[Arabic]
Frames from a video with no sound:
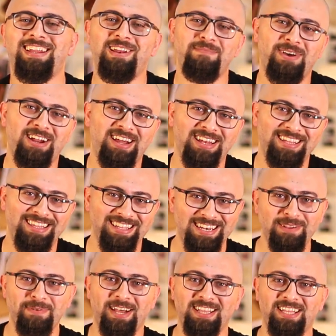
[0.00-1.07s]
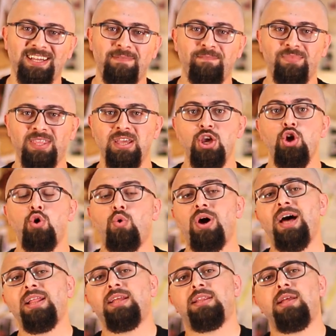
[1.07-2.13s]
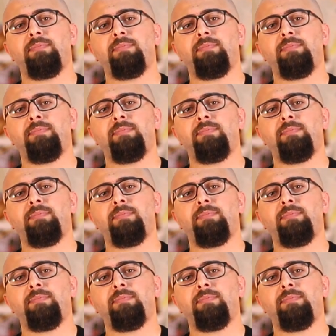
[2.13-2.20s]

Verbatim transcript: للمرحله اللي بعدها وهذا